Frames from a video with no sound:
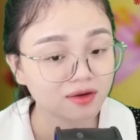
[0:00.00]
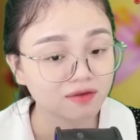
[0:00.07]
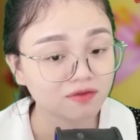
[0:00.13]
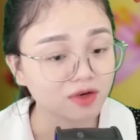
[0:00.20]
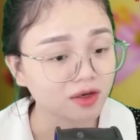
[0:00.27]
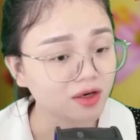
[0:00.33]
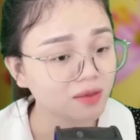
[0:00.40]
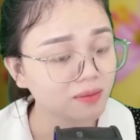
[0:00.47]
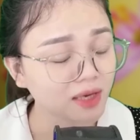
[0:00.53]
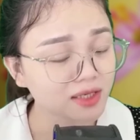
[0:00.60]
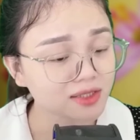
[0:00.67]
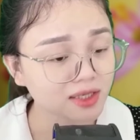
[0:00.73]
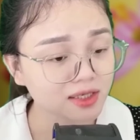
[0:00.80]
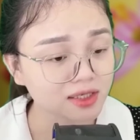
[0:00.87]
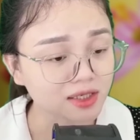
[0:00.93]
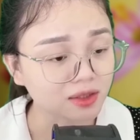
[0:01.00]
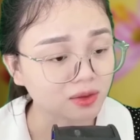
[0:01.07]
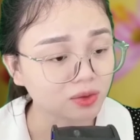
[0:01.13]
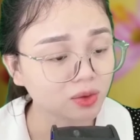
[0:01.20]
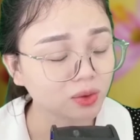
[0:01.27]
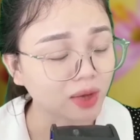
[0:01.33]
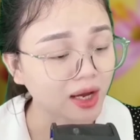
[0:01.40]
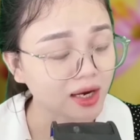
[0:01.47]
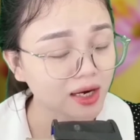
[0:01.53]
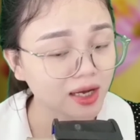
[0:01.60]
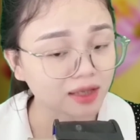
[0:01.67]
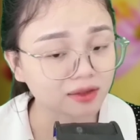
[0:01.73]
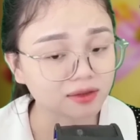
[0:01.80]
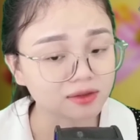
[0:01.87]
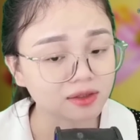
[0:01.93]
Vừa đưa mắt ra nhìn tôi thoáng
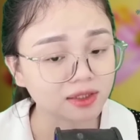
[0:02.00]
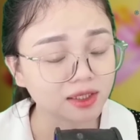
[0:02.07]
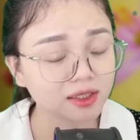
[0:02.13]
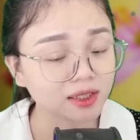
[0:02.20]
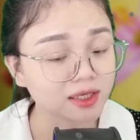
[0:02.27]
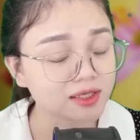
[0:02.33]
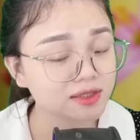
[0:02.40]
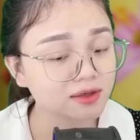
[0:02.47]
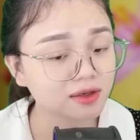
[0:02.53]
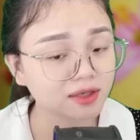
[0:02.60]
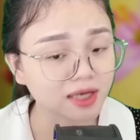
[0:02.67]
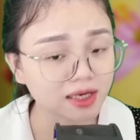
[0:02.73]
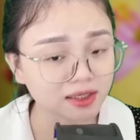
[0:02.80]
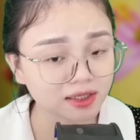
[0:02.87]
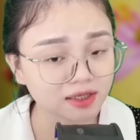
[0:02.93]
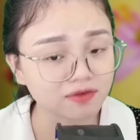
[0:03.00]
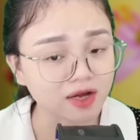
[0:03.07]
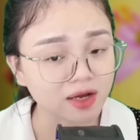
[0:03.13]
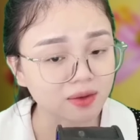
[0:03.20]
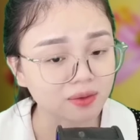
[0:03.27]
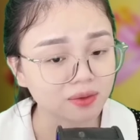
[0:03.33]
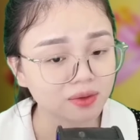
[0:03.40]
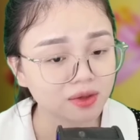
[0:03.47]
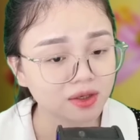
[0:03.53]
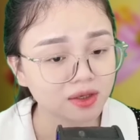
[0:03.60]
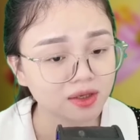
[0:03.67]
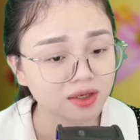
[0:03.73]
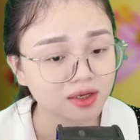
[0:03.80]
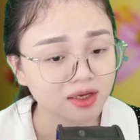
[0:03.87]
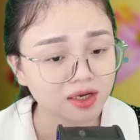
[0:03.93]
lặng người khi thấy Dương đang đi vào.
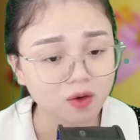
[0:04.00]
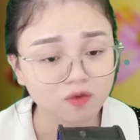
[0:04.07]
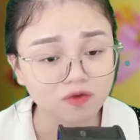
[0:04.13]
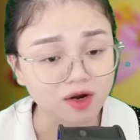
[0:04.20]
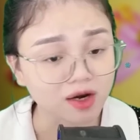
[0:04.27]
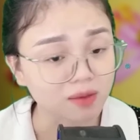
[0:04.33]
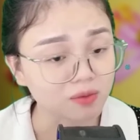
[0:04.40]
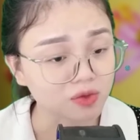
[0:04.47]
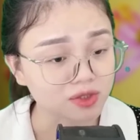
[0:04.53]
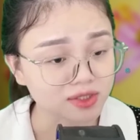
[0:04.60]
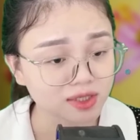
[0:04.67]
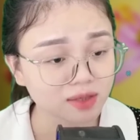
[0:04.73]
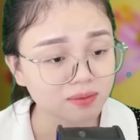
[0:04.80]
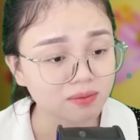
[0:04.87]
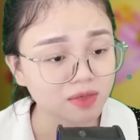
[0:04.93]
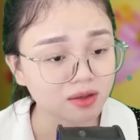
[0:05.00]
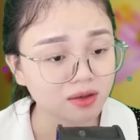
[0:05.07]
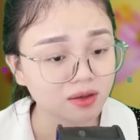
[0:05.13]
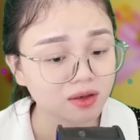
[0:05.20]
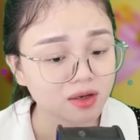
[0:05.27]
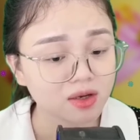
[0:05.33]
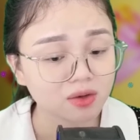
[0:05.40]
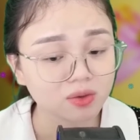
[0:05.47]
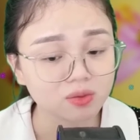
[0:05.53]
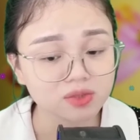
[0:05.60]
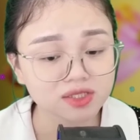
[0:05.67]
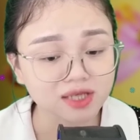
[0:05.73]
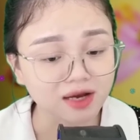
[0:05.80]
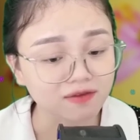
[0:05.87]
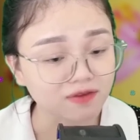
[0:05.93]
Không phải là một giấc mơ, cũng
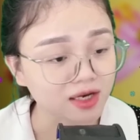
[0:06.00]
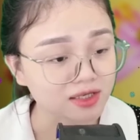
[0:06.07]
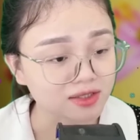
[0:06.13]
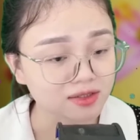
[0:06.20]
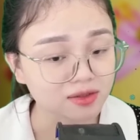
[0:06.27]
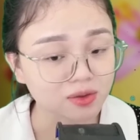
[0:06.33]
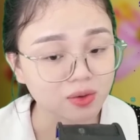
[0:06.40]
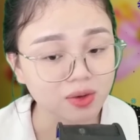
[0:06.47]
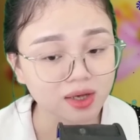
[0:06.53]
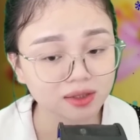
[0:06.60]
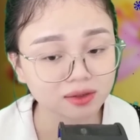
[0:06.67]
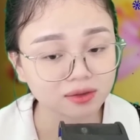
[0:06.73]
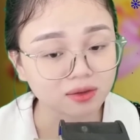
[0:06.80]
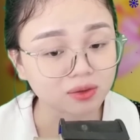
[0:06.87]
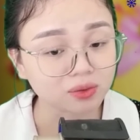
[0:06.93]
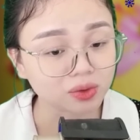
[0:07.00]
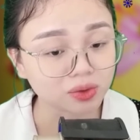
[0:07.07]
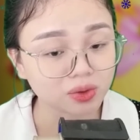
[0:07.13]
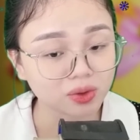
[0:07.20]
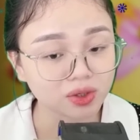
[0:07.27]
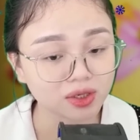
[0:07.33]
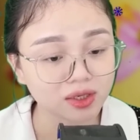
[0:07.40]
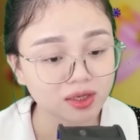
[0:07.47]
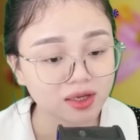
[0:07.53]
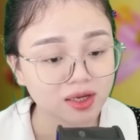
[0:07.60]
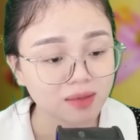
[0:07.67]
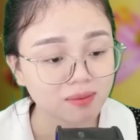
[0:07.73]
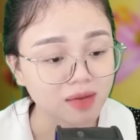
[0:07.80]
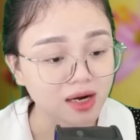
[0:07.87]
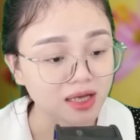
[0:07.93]
chẳng phải là sự hoang tưởng của tôi,
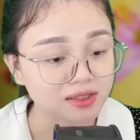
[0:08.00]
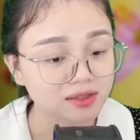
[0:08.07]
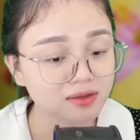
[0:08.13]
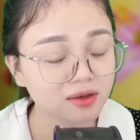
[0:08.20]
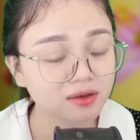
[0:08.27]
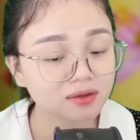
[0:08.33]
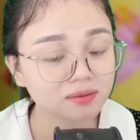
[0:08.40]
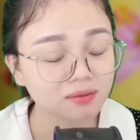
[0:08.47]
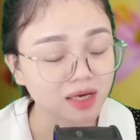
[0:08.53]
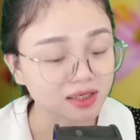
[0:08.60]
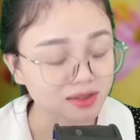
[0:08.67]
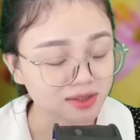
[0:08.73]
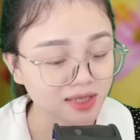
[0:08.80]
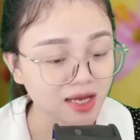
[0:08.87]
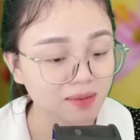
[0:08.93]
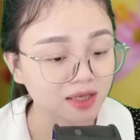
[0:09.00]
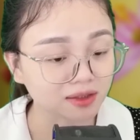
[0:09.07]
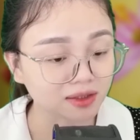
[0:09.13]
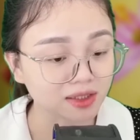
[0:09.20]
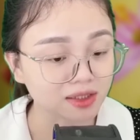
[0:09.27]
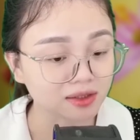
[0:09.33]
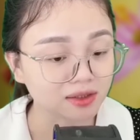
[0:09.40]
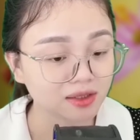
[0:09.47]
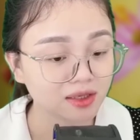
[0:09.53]
mà là Dương bằng da bằng thịt.